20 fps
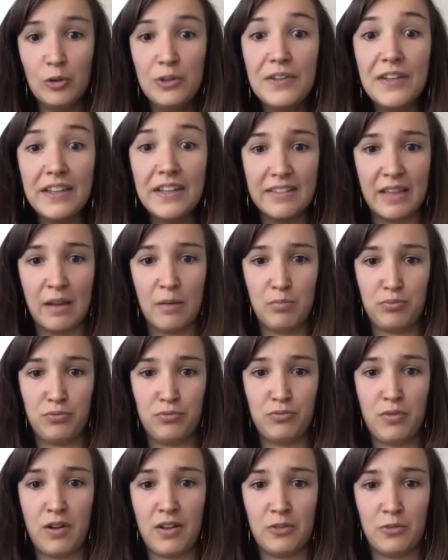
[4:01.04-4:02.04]
ôter d'un
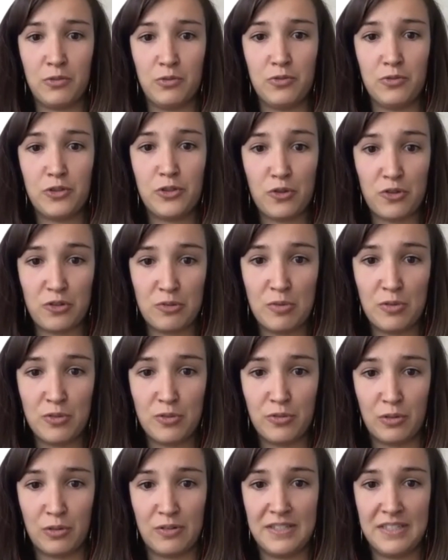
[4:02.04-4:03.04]
pouvoir de
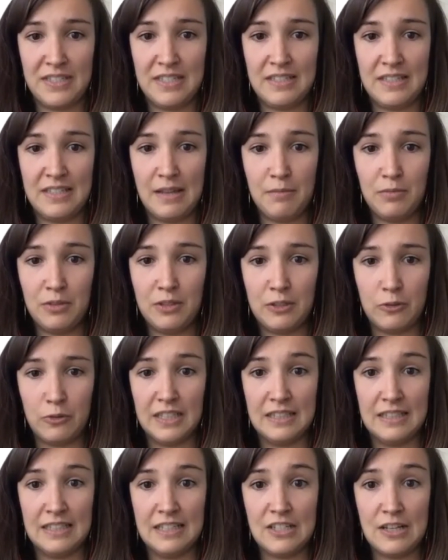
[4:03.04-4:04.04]
changement sur le système
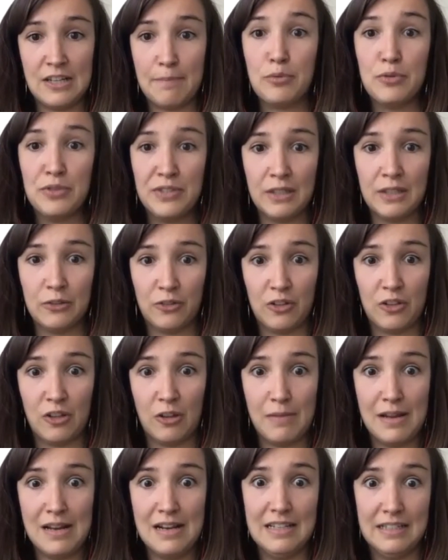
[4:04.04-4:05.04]
qui est déjà petit en temps
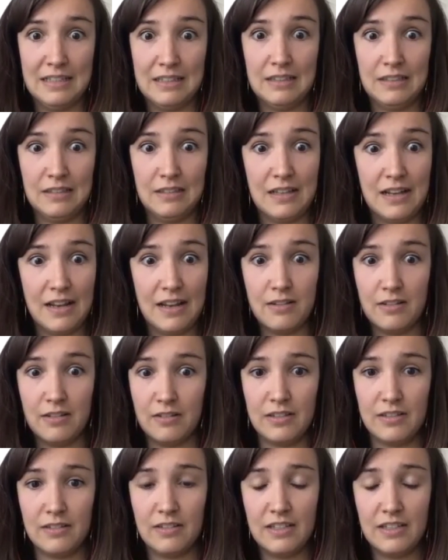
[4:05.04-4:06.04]
normal et qui là
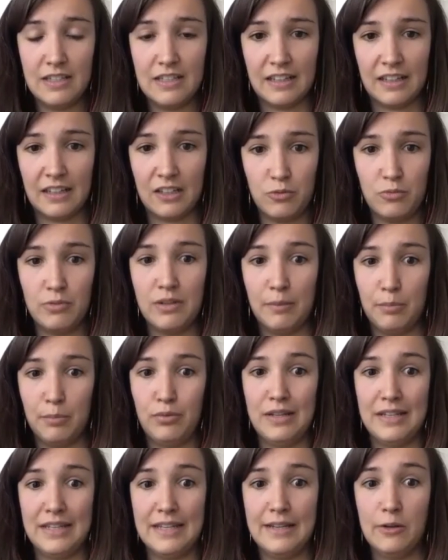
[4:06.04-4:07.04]
euh, est réduit un
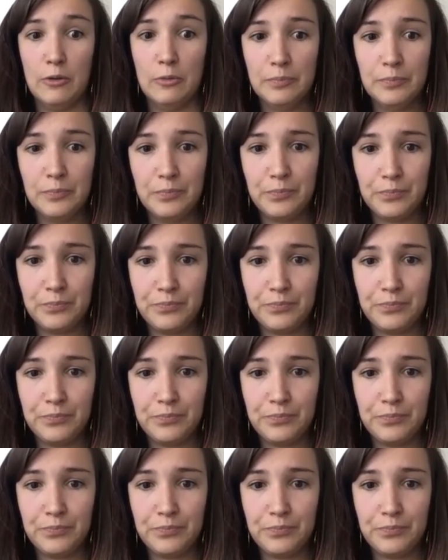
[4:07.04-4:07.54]
peu à néant.